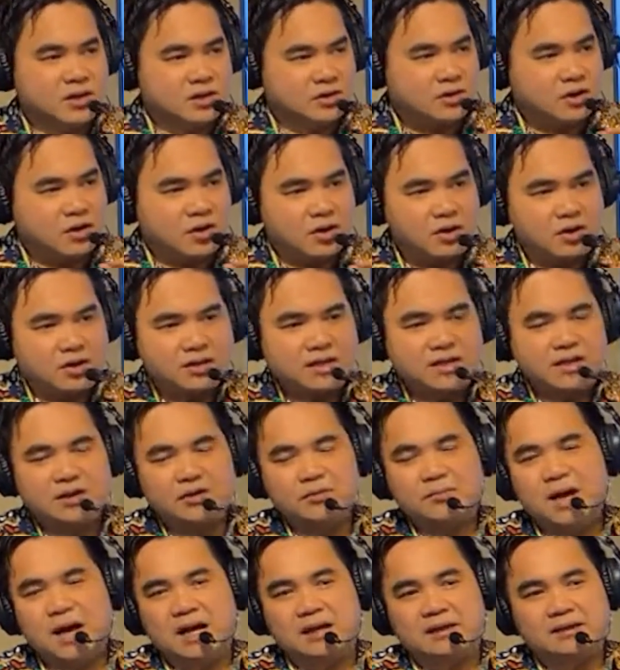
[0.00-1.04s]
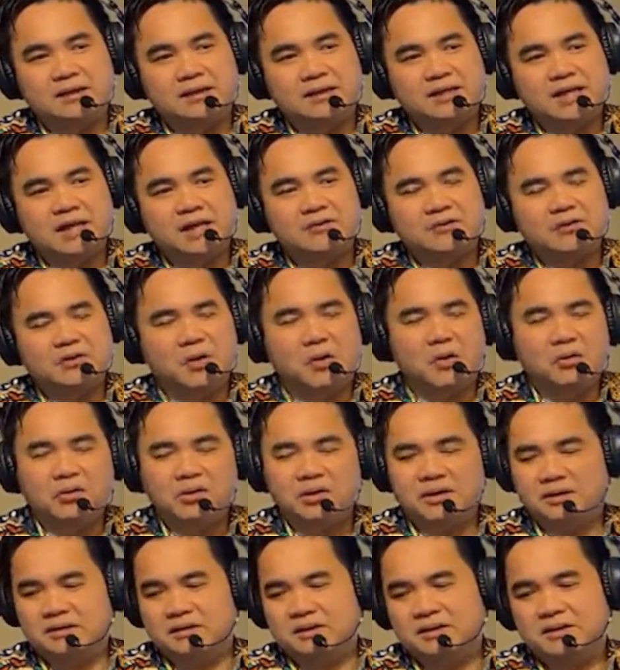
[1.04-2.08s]
Có nhiều bạn cần kêu nó,
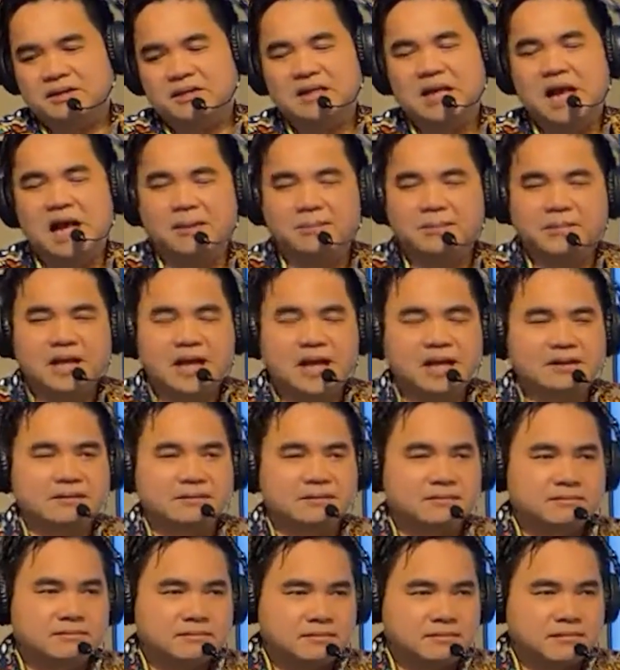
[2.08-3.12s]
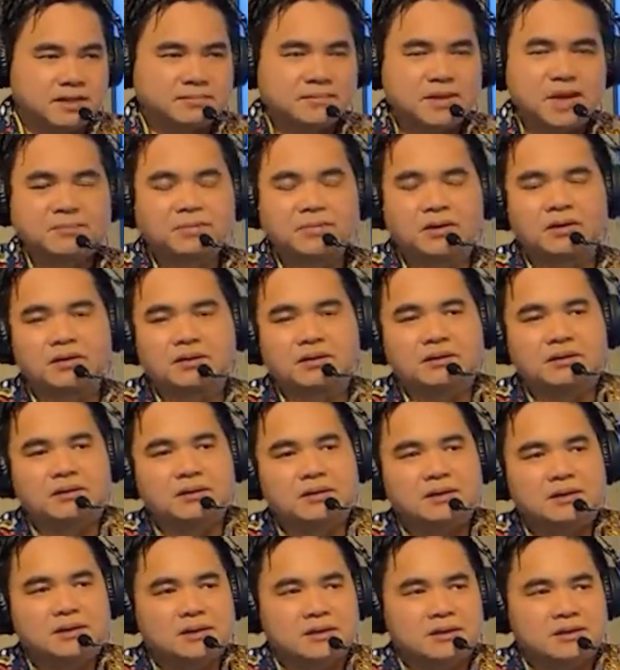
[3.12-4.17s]
ôi, nó chỉ làm đàn cấp thấp thôi.
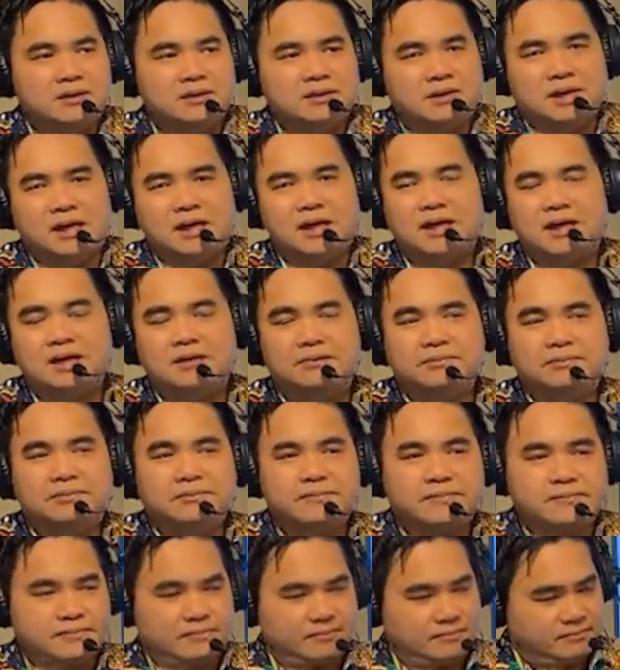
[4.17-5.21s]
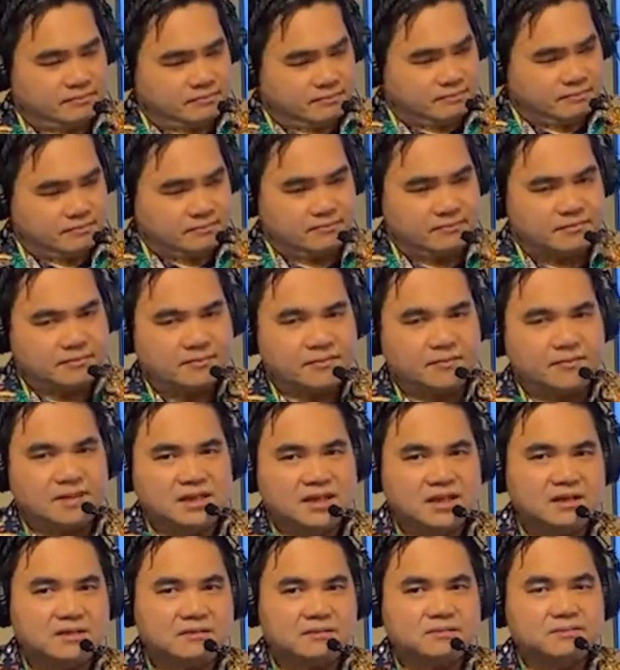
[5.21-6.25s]
À,
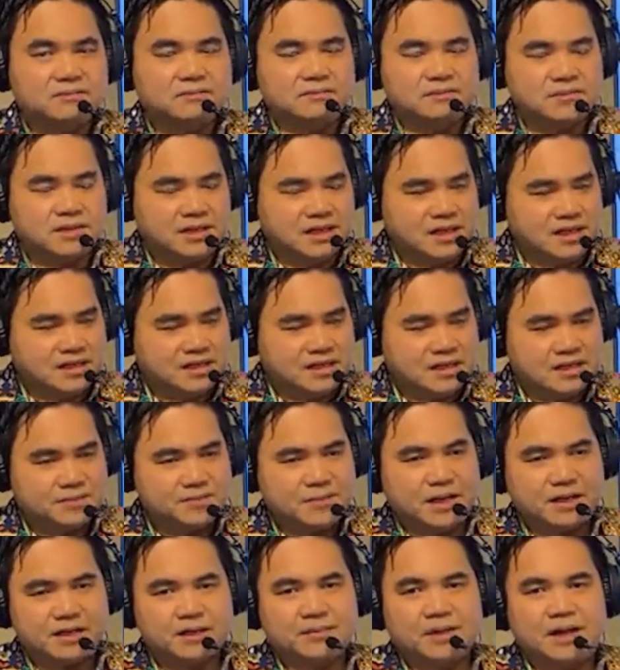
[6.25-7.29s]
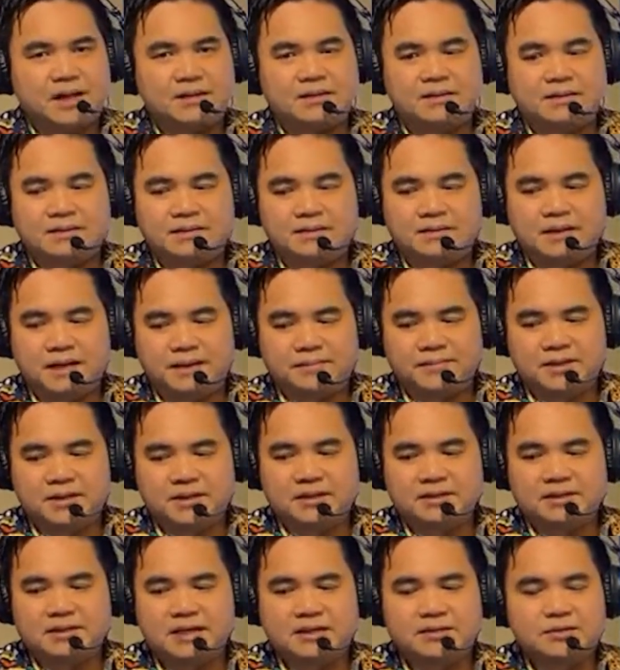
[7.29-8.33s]
nhưng bữa nay khi bà các bạn cầm những
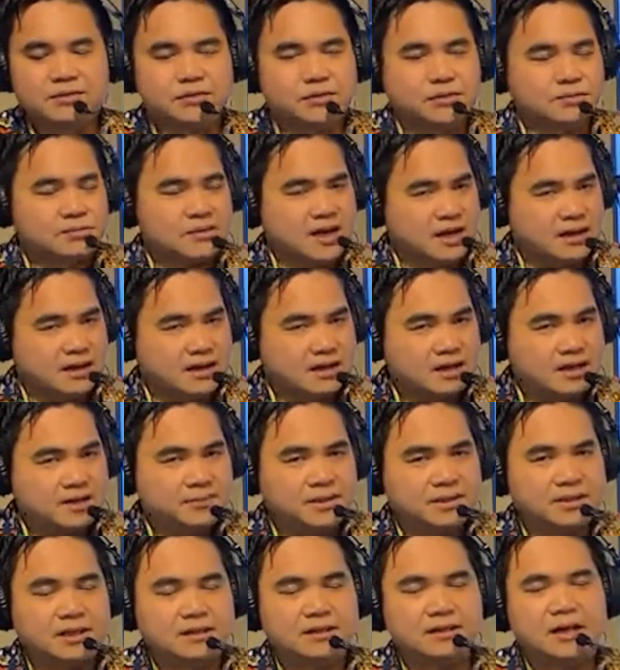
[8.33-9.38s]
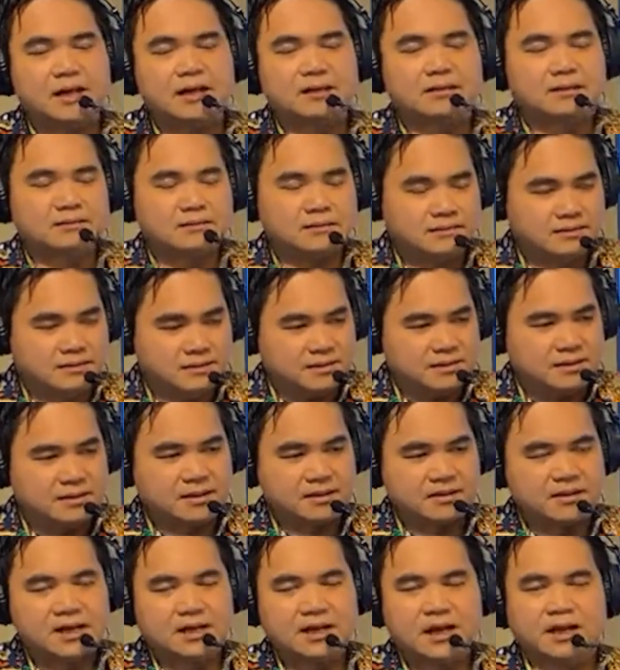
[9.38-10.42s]
cái tên tuổi mà limited lên, những
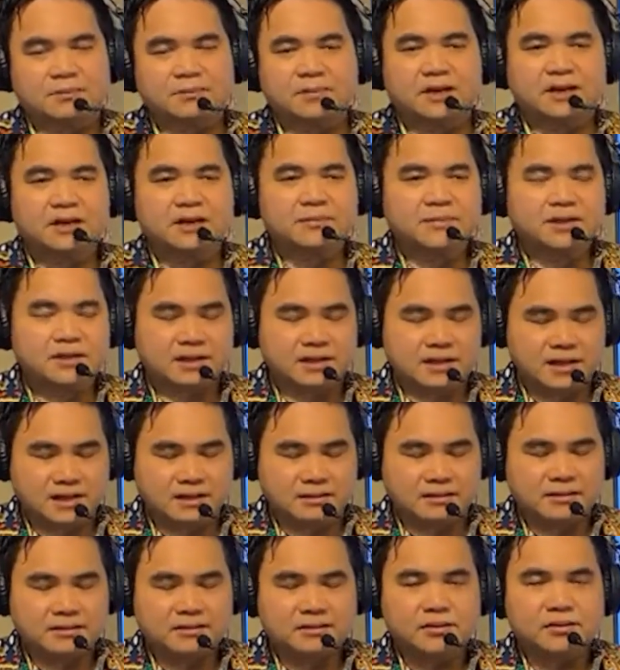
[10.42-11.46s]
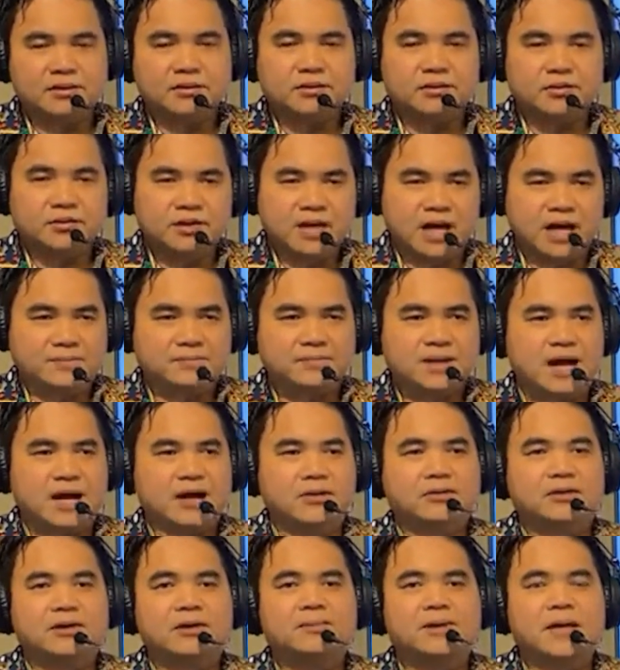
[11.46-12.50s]
cây cây đàn mà limited lên, tôi đảm
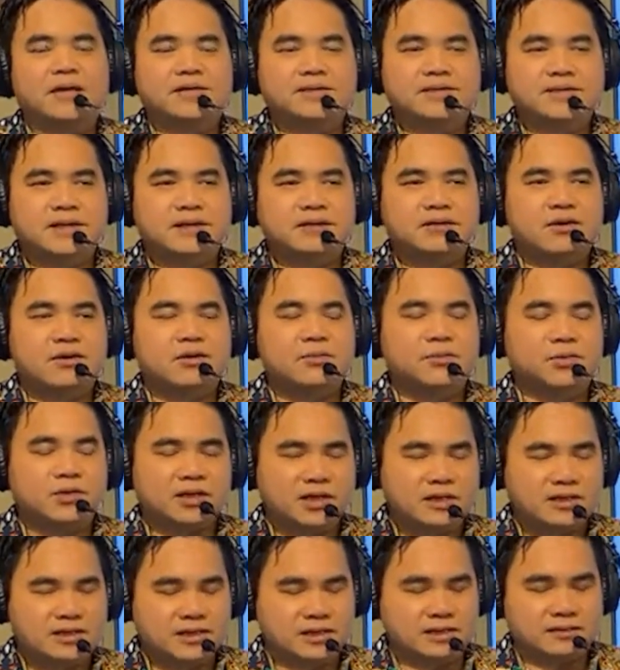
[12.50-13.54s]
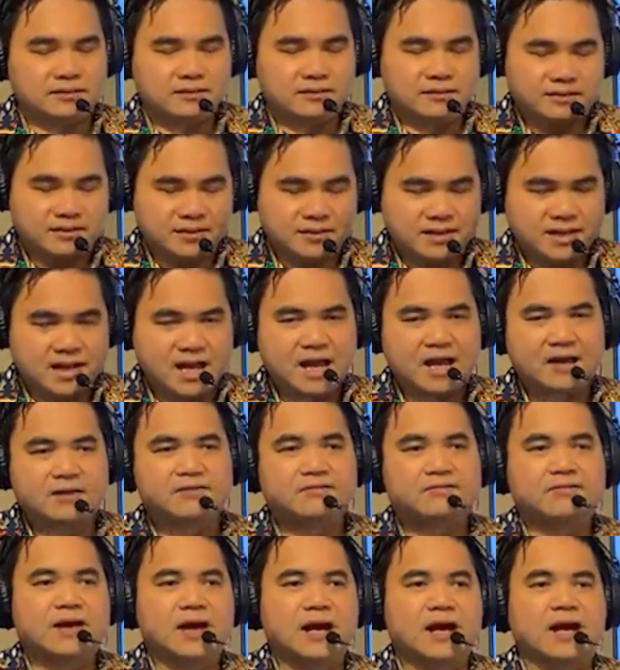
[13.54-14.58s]
bảo các bạn sẽ có một cái nhìn khác
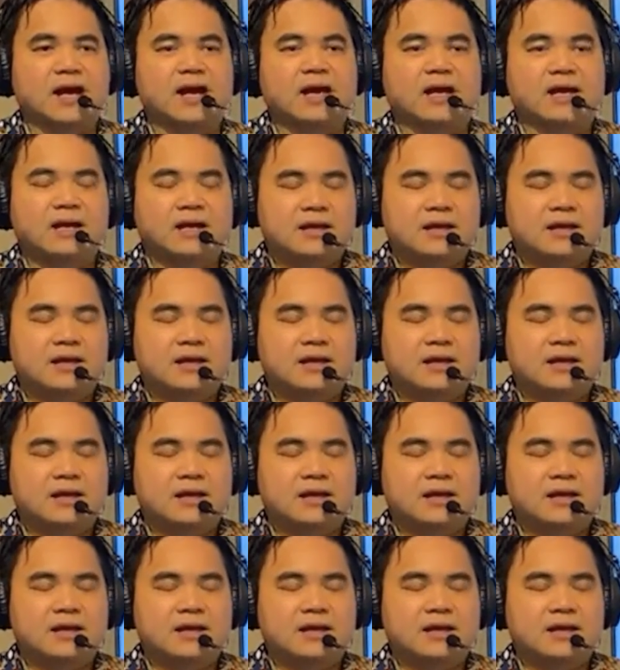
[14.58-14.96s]
về